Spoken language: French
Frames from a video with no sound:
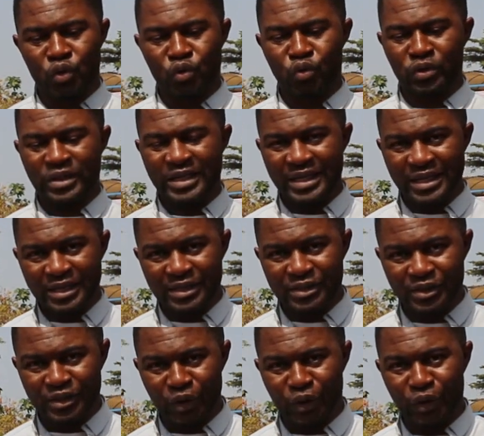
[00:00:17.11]
nous
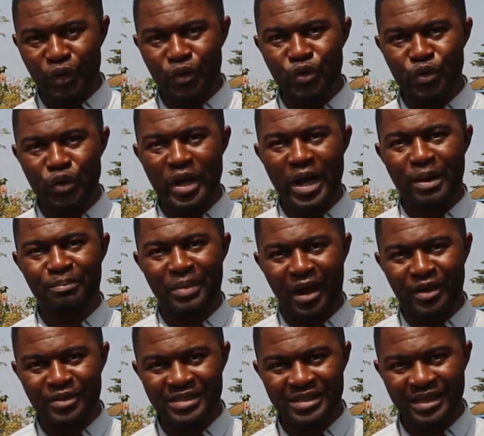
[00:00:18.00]
disent ce que Dieu a
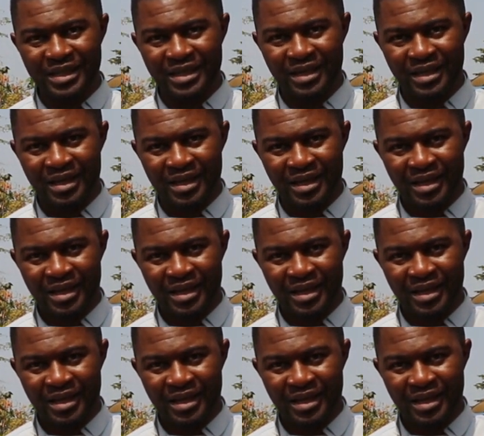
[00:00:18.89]
pensé